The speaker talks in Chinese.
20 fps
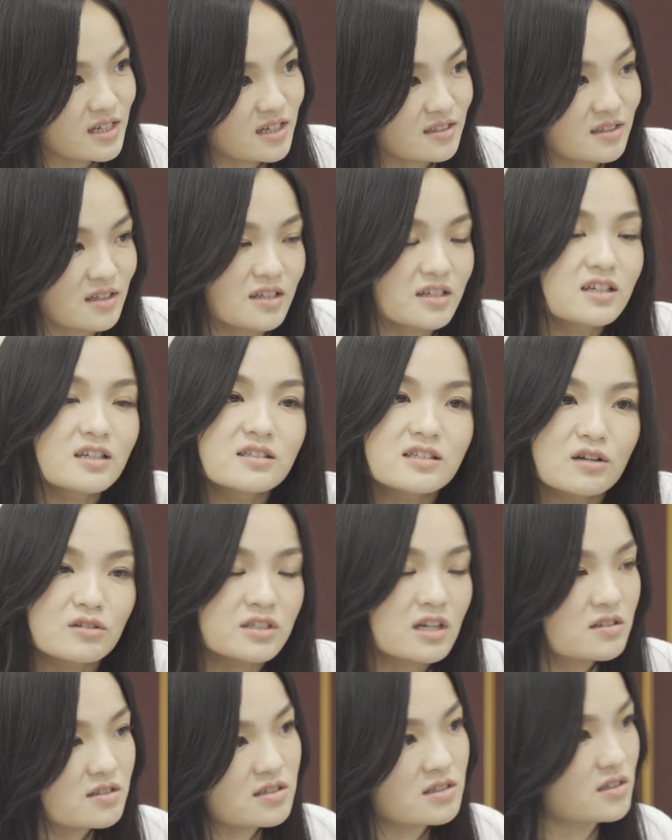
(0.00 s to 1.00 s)
可能一个早
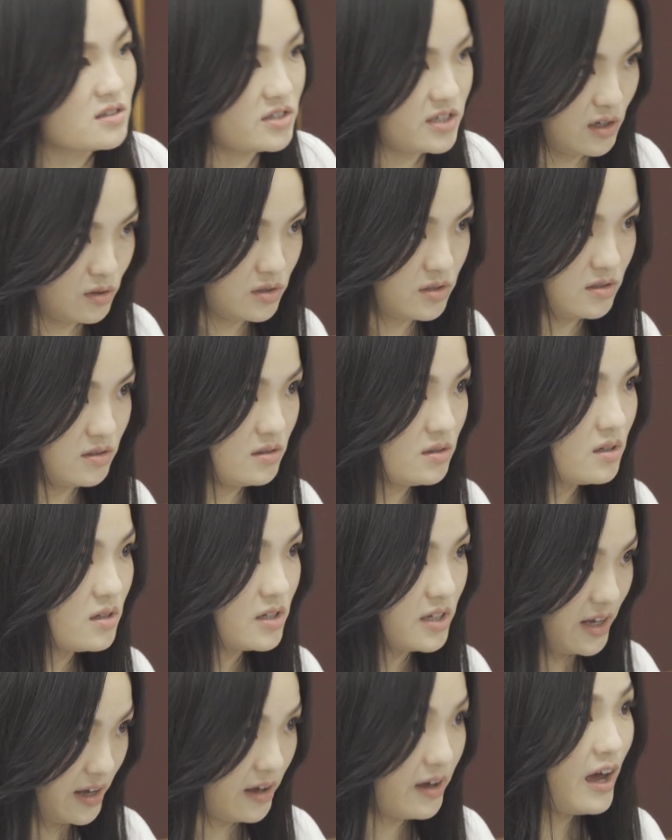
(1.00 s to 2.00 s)
上四个小时
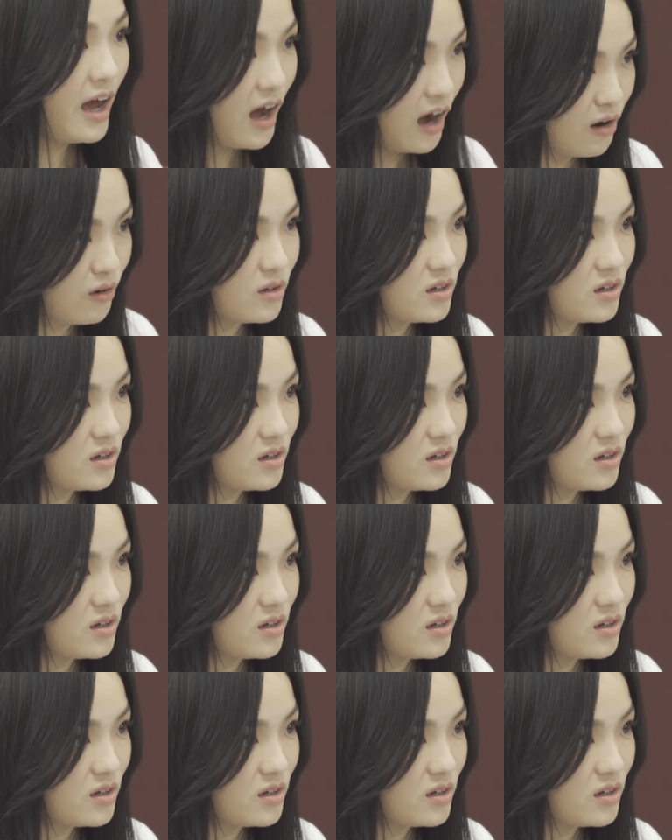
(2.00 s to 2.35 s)
也好，